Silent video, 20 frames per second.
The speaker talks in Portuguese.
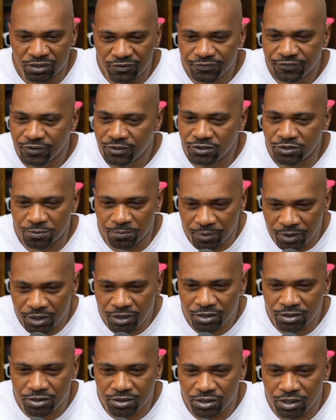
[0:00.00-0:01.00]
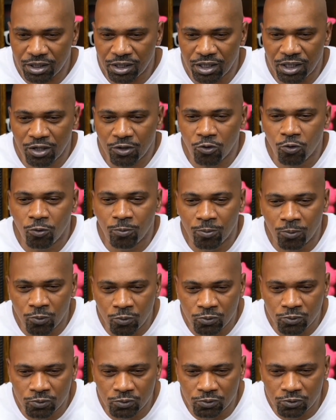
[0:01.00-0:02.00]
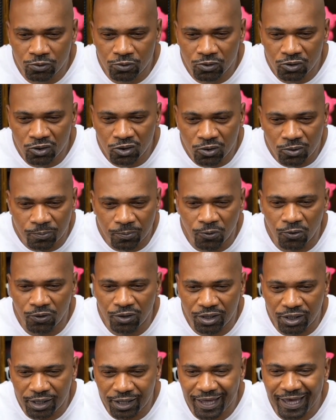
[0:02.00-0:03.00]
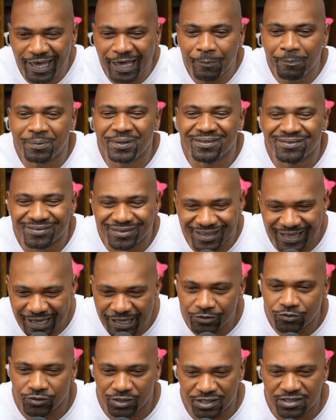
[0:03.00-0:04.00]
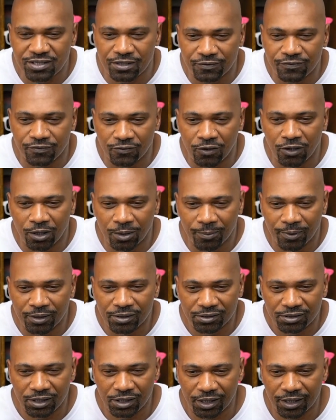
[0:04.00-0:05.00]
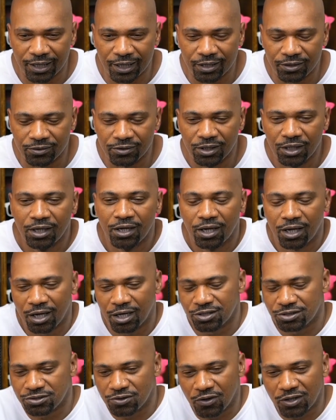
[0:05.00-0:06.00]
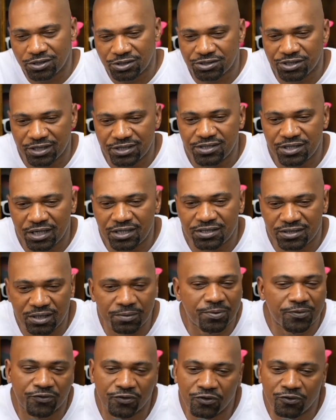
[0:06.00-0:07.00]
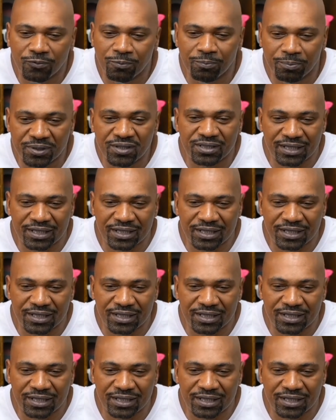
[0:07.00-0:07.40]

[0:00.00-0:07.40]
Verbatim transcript: infelizmente, ele é comum porque é pintado dessa forma, tá ligado? As cotas raciais sempre foram